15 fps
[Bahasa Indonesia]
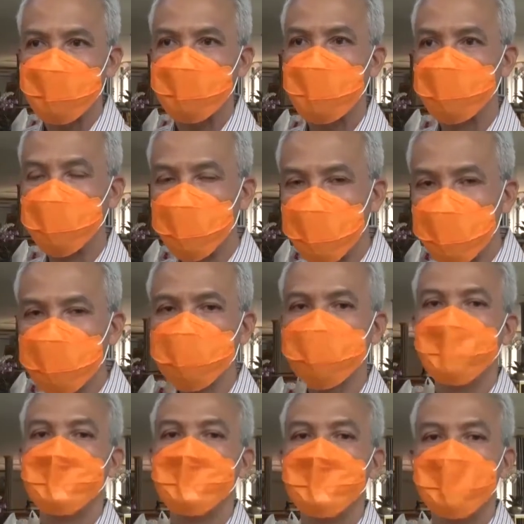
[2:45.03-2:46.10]
Namun
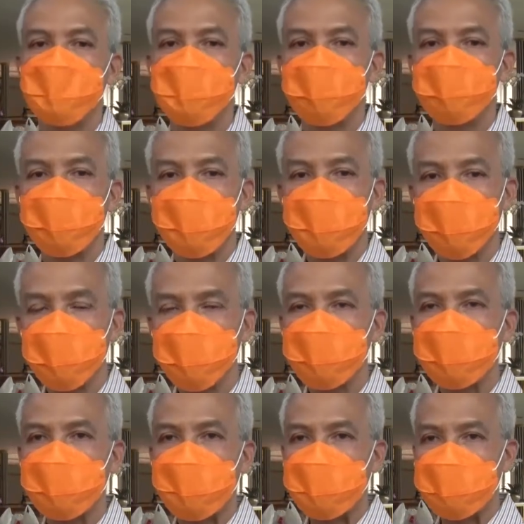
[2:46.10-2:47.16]
eh, perlu
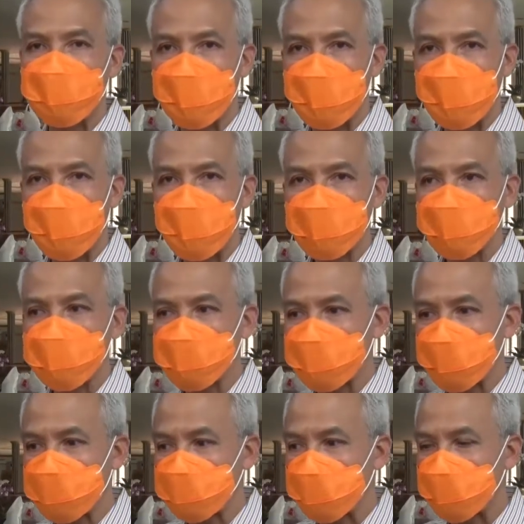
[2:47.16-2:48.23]
kiranya
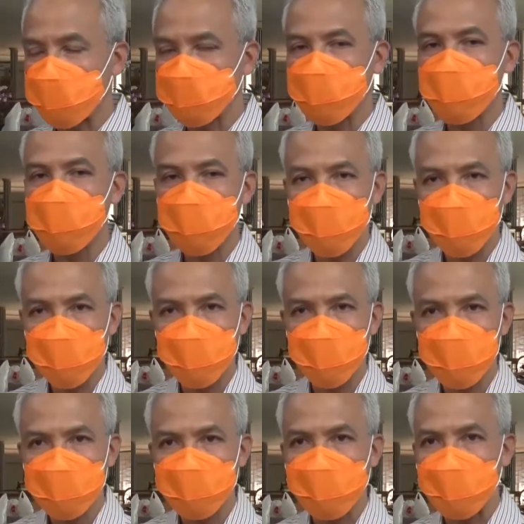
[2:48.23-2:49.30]
kita saling mendukung.